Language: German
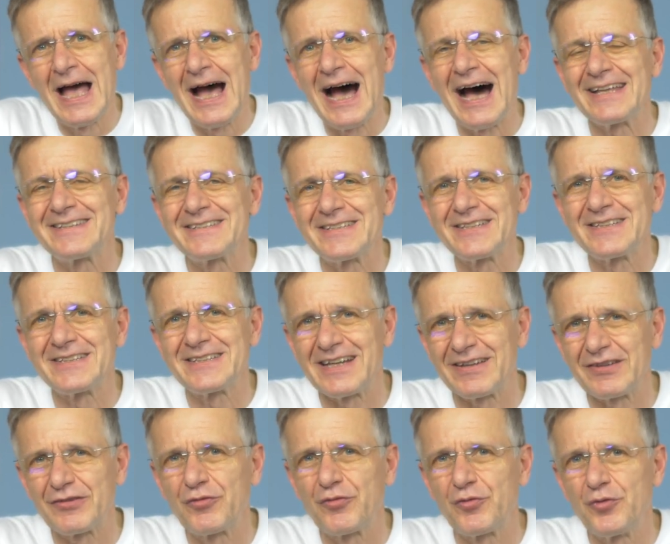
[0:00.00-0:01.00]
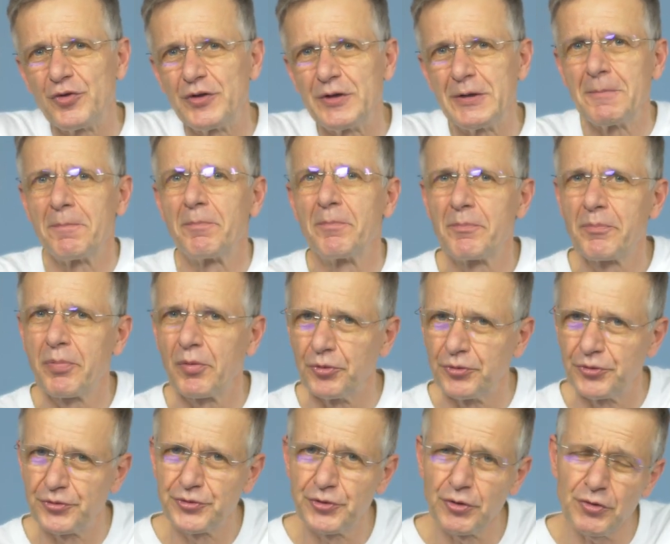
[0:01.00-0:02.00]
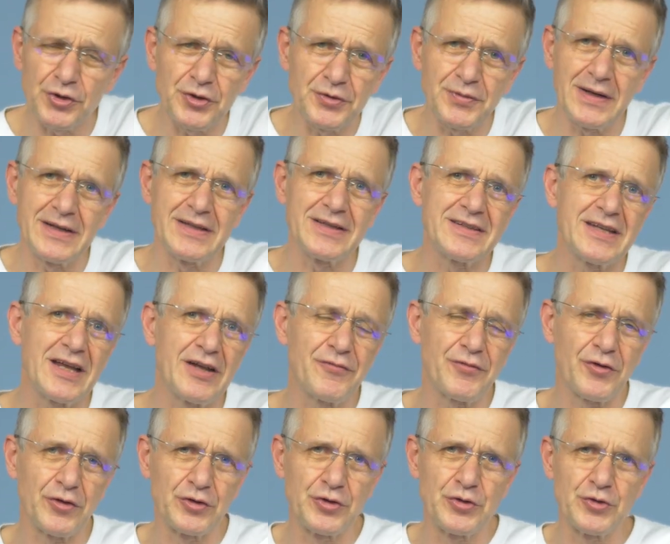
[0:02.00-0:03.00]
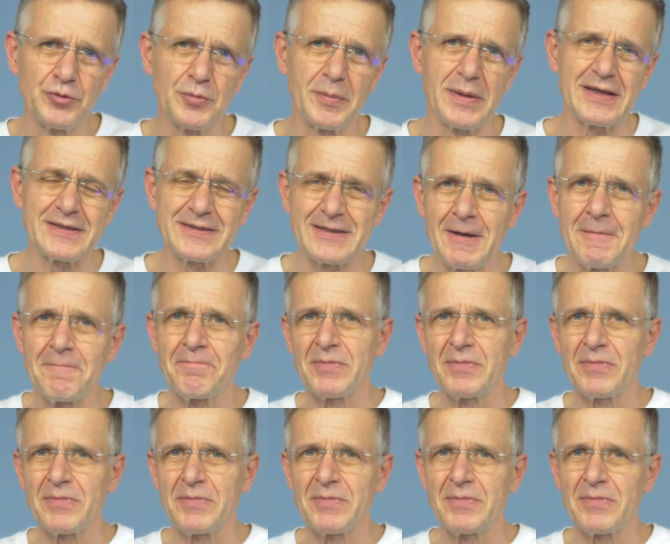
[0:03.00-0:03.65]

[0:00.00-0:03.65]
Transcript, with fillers: hat sich das für die Produktqualität von Cubase